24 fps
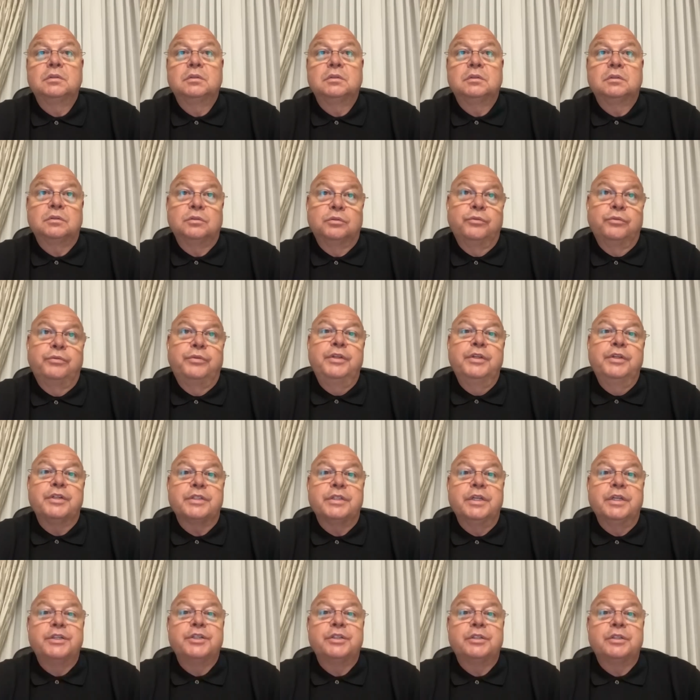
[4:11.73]
Ну, видишь,
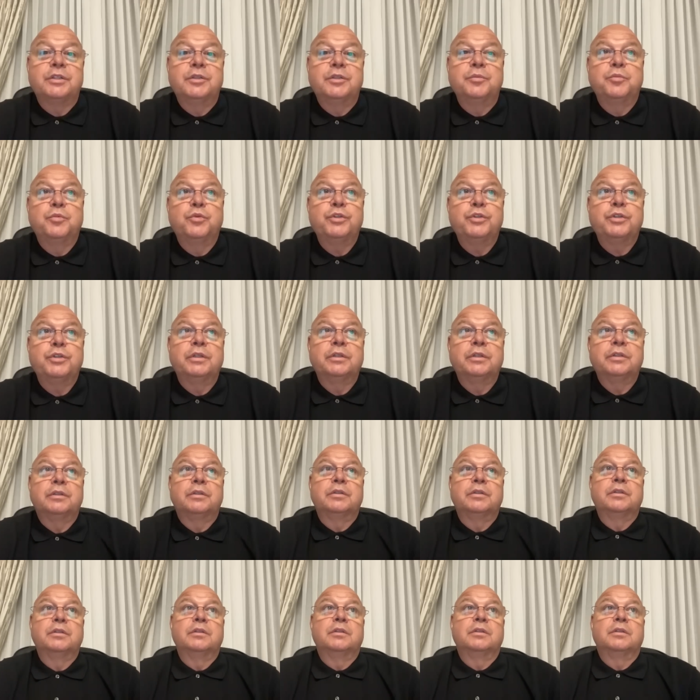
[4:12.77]
значит, не можно.
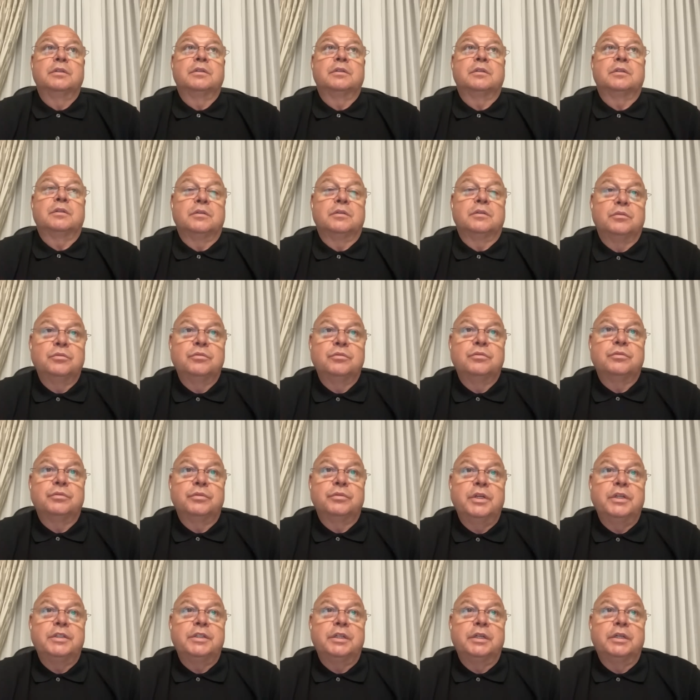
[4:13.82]
Ну,
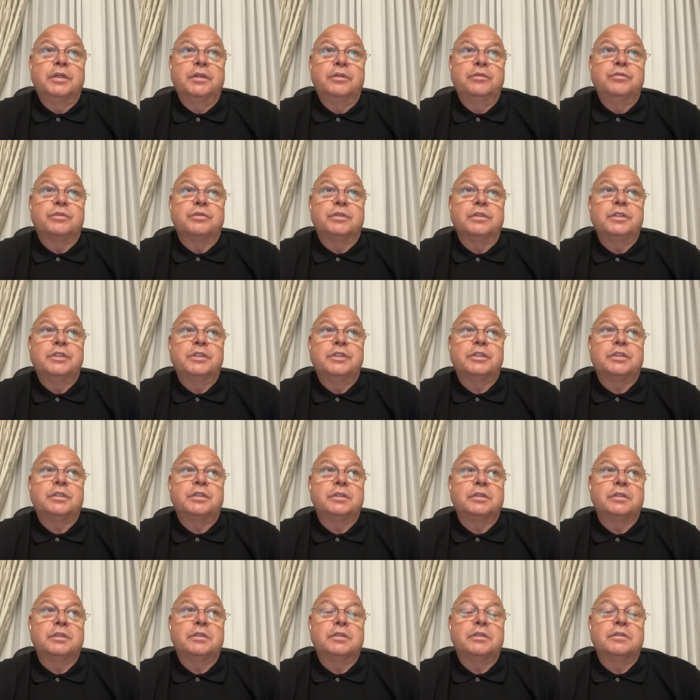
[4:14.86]
я тебе говорю, значит,
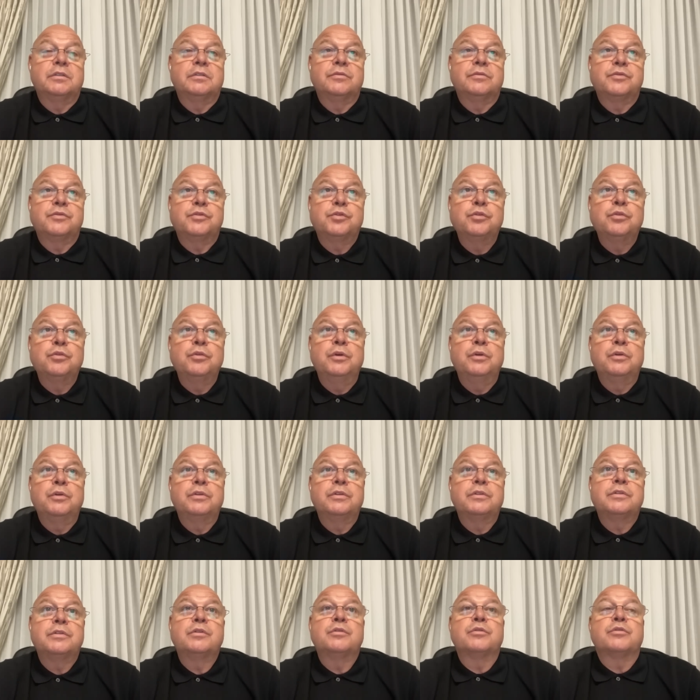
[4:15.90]
э, все,
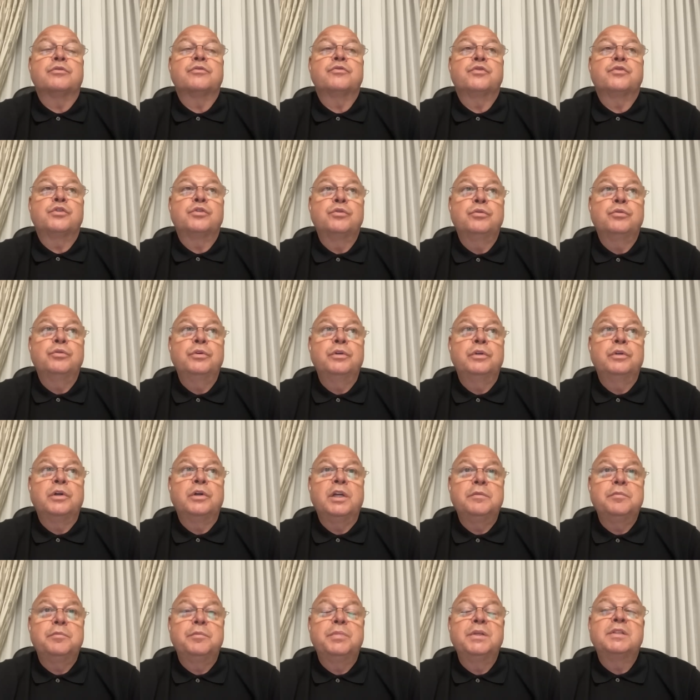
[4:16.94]
Сереж, все
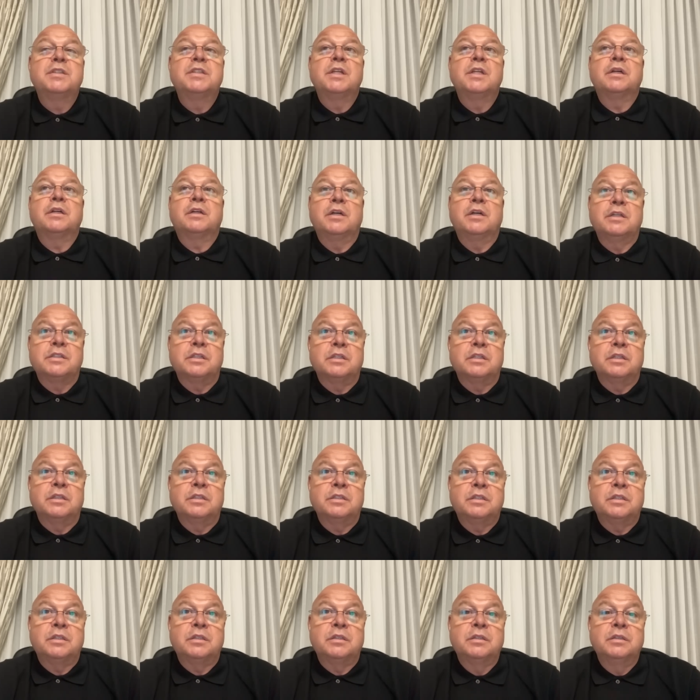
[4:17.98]
от
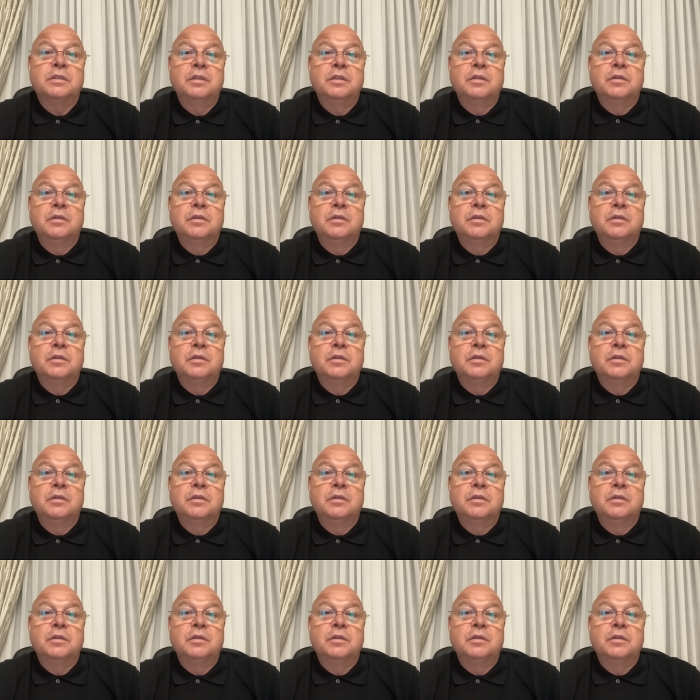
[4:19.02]
безнаказанности.